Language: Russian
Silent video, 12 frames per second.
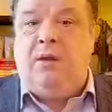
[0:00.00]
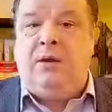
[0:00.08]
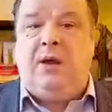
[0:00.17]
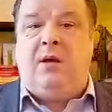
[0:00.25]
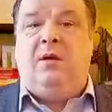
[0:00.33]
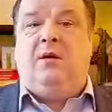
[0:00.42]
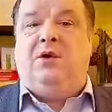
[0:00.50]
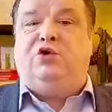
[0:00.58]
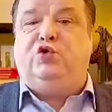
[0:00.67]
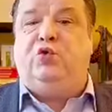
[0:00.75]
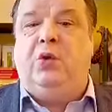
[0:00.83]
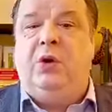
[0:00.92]
Я
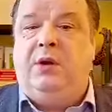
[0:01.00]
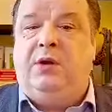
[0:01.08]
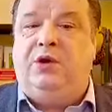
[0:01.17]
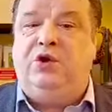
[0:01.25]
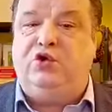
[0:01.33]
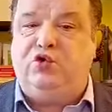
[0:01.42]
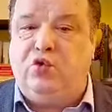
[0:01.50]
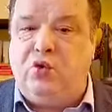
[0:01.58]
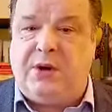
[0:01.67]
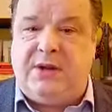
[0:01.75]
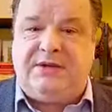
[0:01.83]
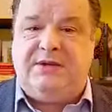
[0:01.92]
хочу
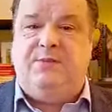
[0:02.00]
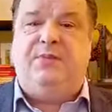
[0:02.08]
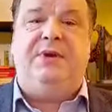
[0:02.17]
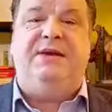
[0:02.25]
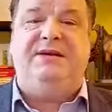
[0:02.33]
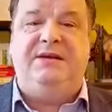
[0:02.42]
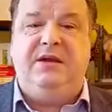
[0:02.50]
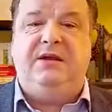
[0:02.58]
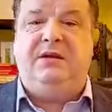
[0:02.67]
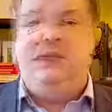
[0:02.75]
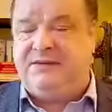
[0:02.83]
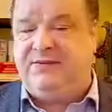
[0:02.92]
еще раз
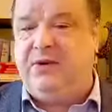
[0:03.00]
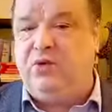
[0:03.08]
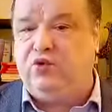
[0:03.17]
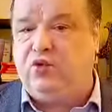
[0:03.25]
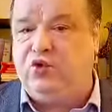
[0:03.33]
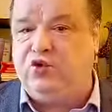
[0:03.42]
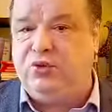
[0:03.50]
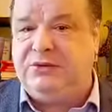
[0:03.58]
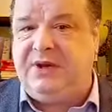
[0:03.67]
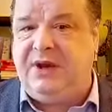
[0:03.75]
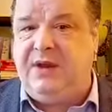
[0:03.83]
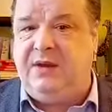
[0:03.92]
пояснить свою точку
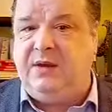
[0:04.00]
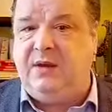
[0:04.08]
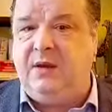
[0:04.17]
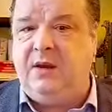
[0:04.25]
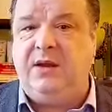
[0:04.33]
зрения.